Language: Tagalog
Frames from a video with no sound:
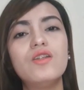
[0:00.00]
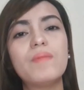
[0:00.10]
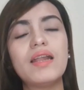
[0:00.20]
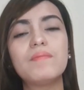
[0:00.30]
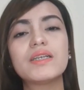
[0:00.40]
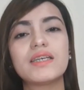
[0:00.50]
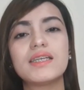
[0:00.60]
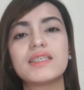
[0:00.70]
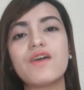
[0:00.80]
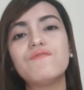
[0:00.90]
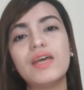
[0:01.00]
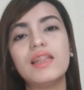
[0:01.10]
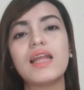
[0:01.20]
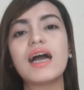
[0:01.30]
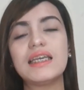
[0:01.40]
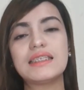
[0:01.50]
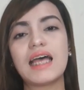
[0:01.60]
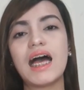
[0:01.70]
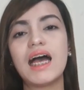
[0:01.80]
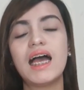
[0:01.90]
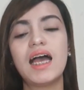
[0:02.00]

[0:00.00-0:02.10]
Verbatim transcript: lumalabas siya na 7 ang isa.